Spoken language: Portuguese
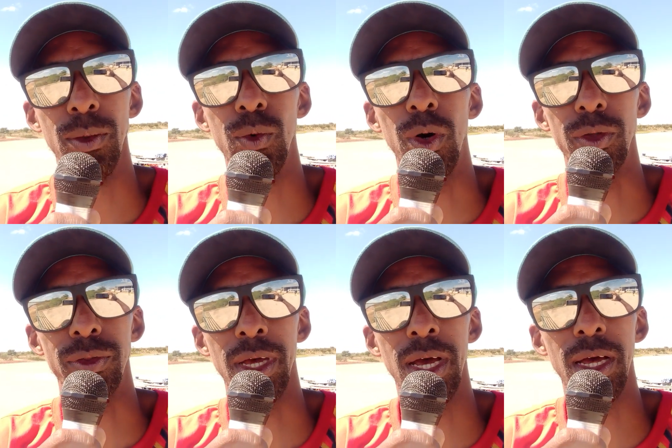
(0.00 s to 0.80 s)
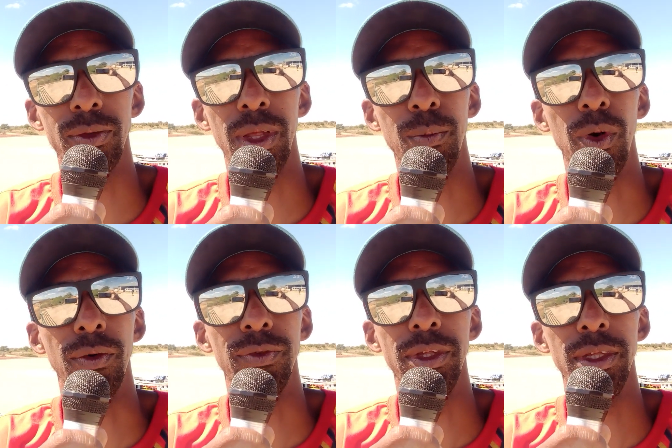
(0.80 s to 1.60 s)
no roçado da
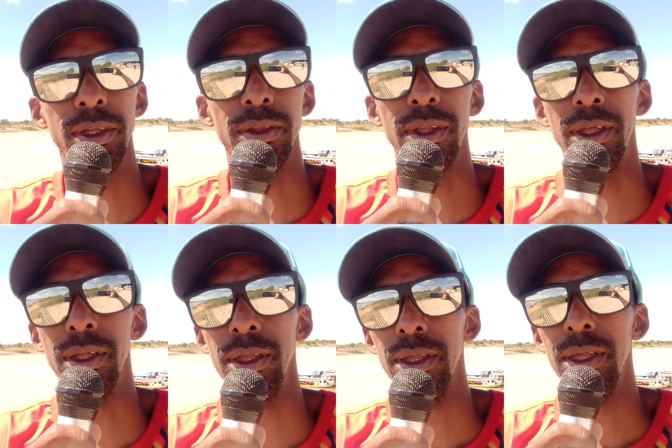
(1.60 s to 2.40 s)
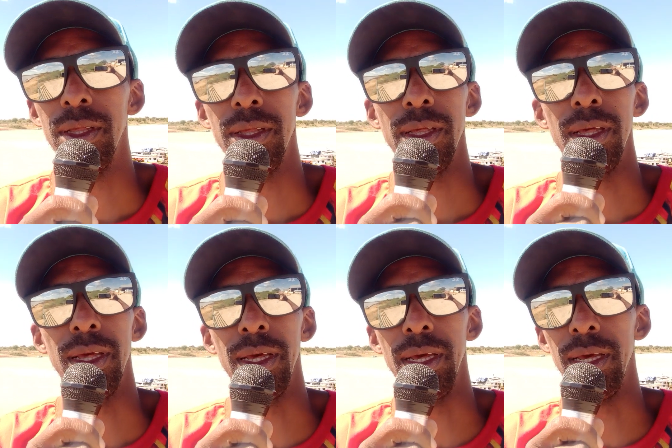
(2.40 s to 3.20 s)
Boa Vista.
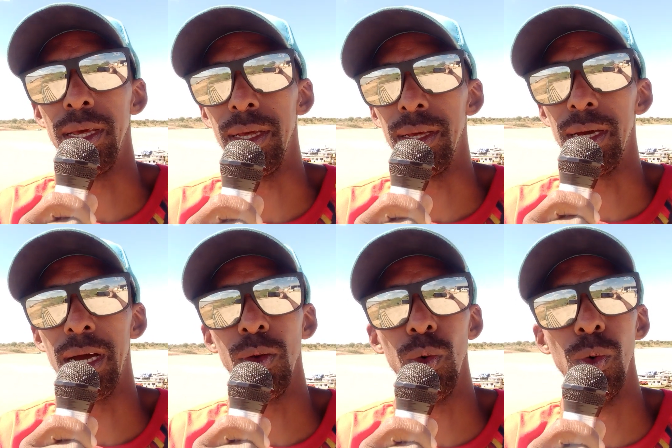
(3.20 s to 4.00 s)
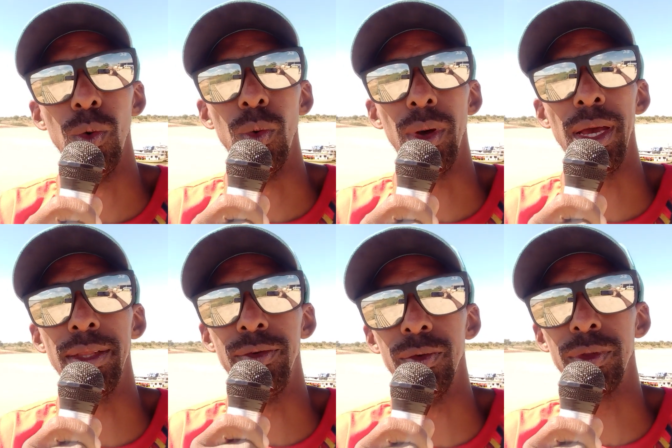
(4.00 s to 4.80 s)
É, alô
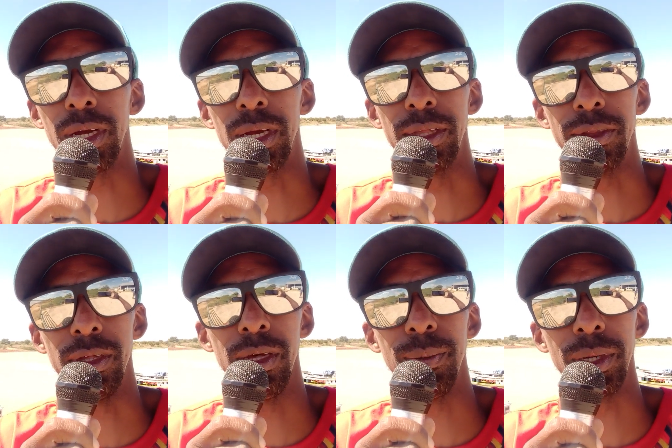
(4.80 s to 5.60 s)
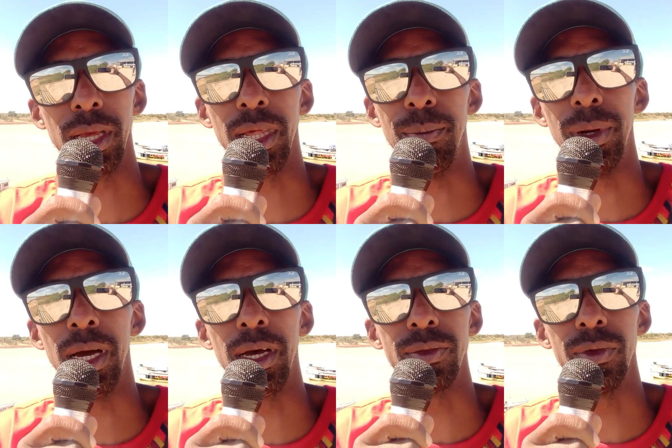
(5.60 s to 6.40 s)
Edinho da Caçamba, aquele
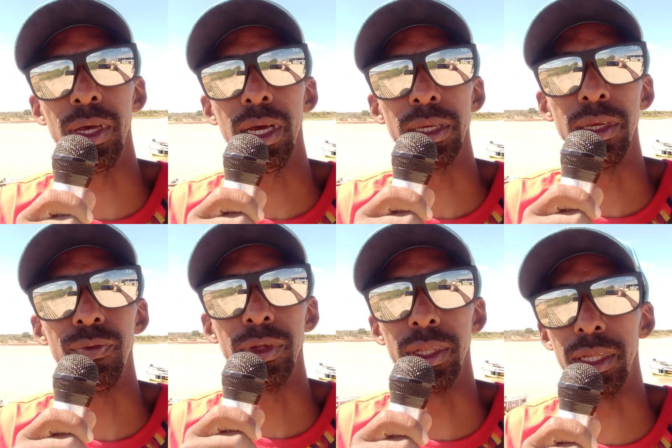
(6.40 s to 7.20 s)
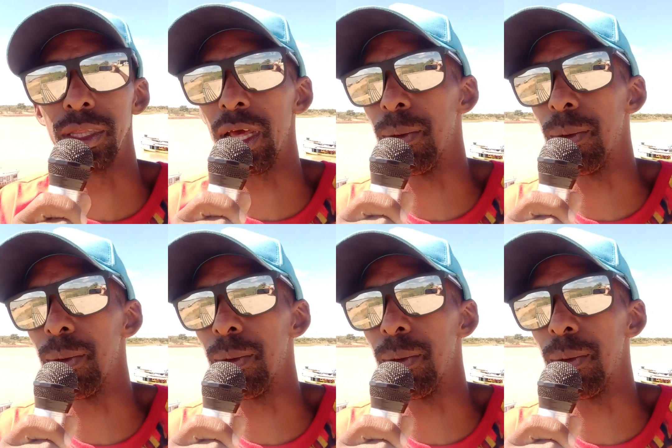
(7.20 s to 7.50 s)
abraço, né? Aqui fazendo essa